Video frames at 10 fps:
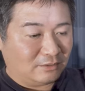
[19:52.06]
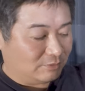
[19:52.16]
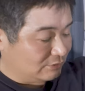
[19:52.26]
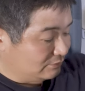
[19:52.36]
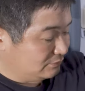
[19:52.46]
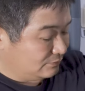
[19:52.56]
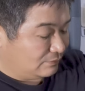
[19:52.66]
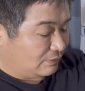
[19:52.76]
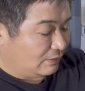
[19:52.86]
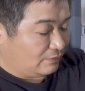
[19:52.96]
きます。
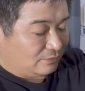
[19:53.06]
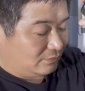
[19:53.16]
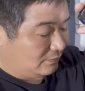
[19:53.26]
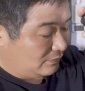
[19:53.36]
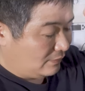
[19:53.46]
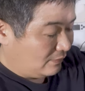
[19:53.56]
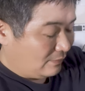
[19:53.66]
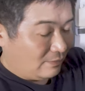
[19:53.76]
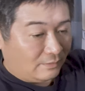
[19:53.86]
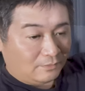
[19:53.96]
はい、
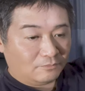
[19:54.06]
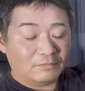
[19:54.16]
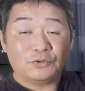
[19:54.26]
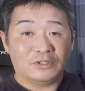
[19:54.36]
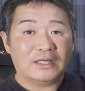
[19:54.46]
まあこん